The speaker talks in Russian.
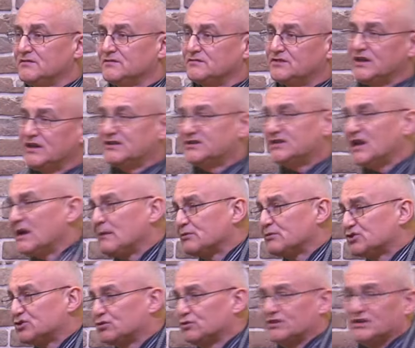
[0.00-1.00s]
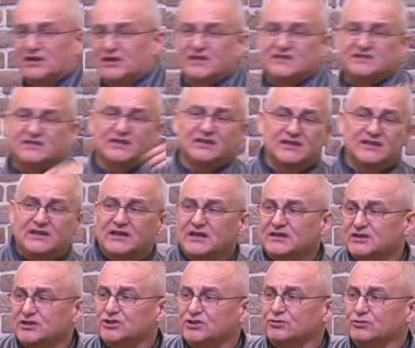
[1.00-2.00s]
И там что-то хотел, и
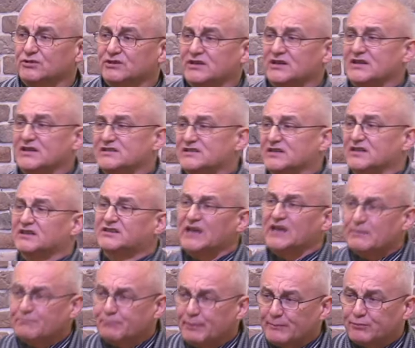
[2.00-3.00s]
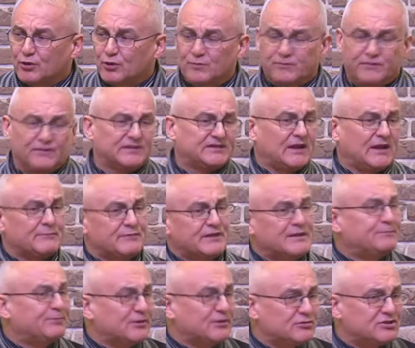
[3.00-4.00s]
это что-то хотел, там попробовал, там не
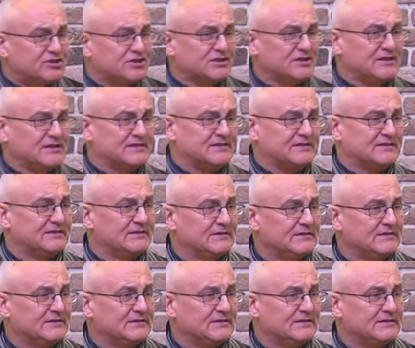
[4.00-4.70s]
получилось.